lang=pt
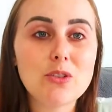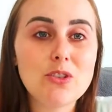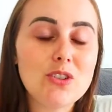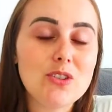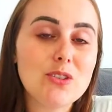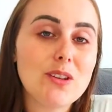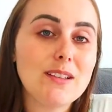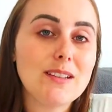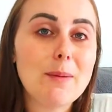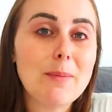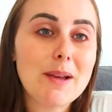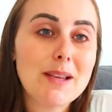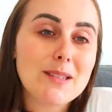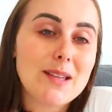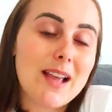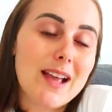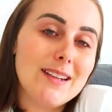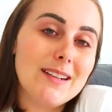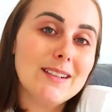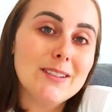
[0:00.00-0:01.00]
a gente só tá
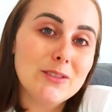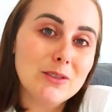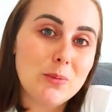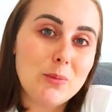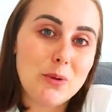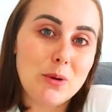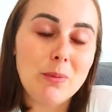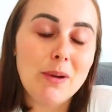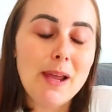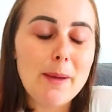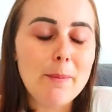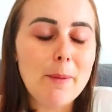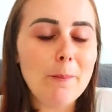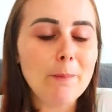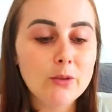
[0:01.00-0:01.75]
mascarando o problema,